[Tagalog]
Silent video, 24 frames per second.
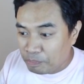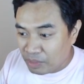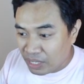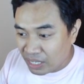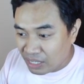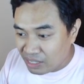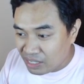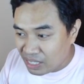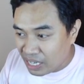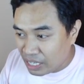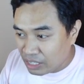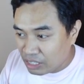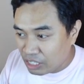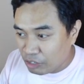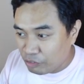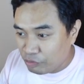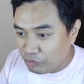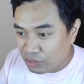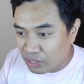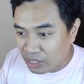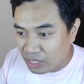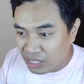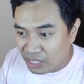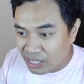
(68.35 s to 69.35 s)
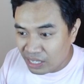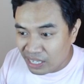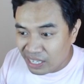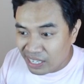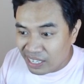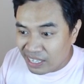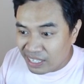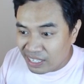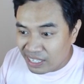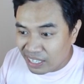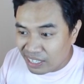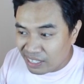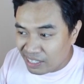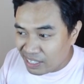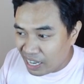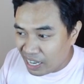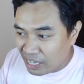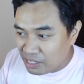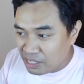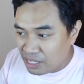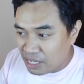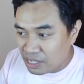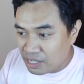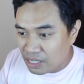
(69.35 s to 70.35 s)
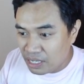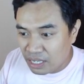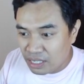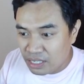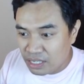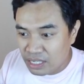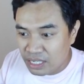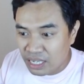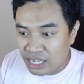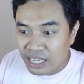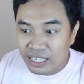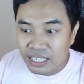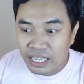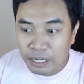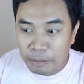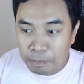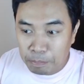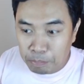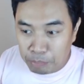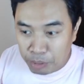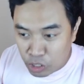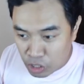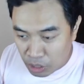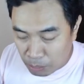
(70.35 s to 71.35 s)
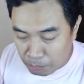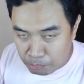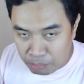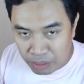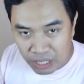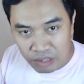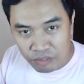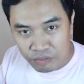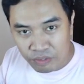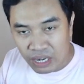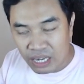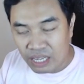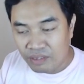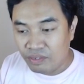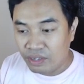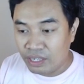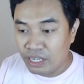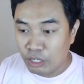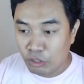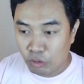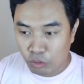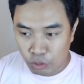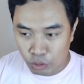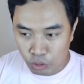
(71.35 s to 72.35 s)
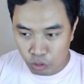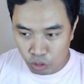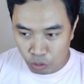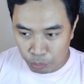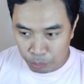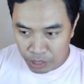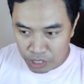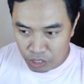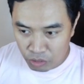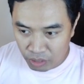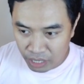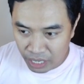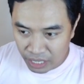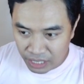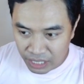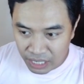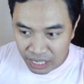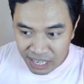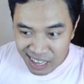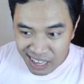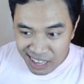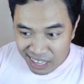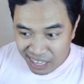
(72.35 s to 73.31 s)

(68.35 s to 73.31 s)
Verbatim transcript: nag Knight F3, nag Knight C6, nag Bishop B5. Ayan, Roy Lopez ulit.